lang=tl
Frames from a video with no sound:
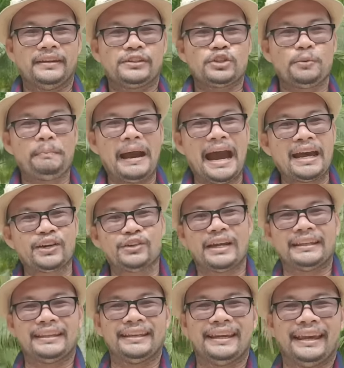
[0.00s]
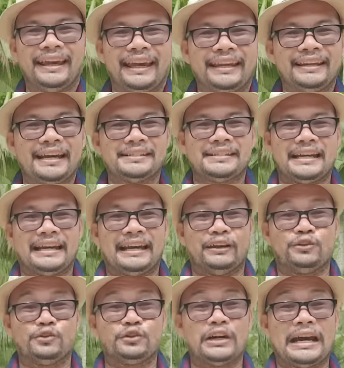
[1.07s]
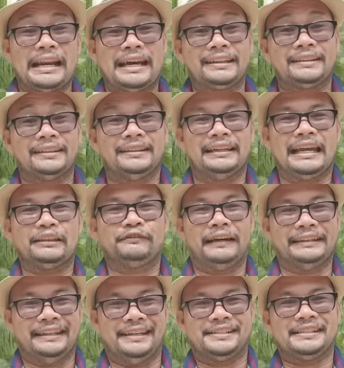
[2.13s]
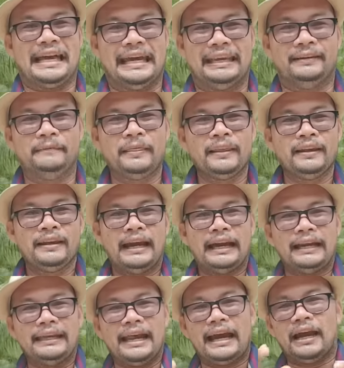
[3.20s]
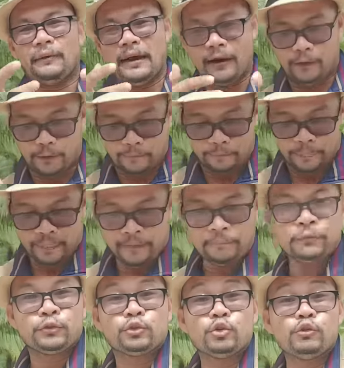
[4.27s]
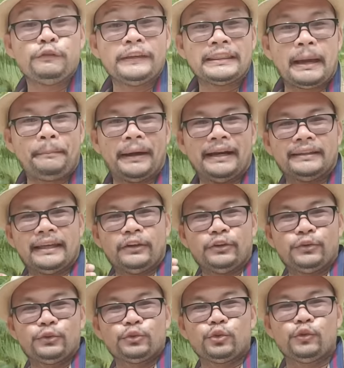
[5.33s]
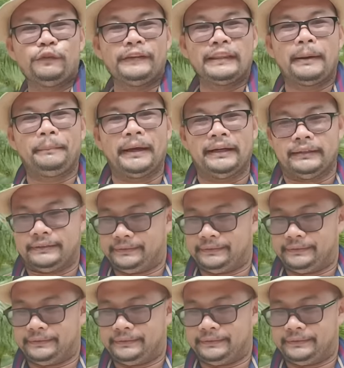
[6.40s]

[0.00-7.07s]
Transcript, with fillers: So, paano natin i-enhance ang ganong karakter nila at fighting style? Ang ginagawa ko, 2 feet apart, ano? 2 feet apart.